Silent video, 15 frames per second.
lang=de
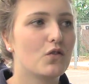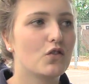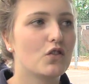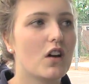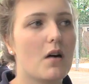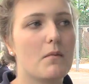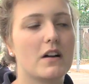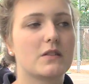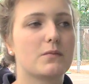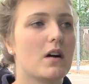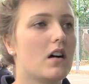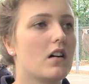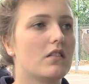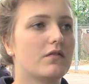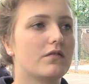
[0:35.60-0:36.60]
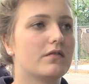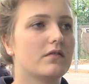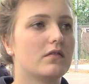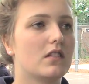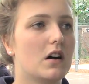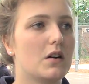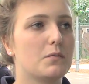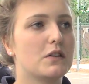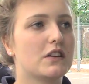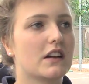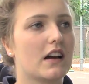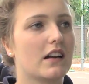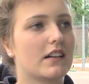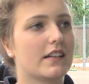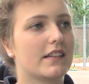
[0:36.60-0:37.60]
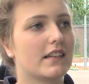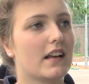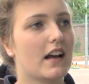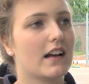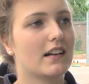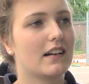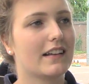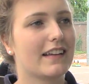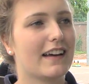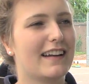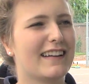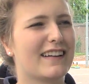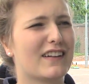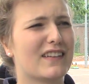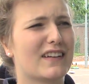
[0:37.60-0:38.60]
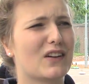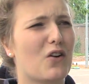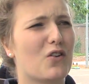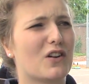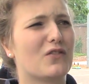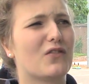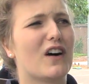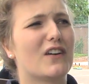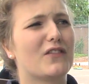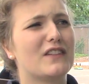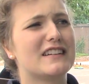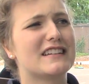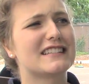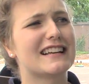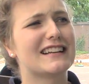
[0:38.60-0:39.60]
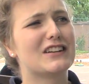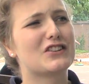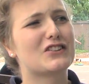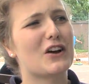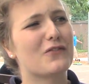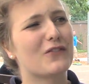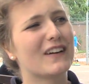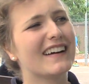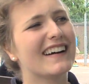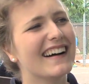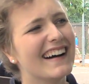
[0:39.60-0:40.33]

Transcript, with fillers: ja, manchmal habe ich mich das eigentlich ehrlich gesagt auch gefragt, wie ich das alles schaffe.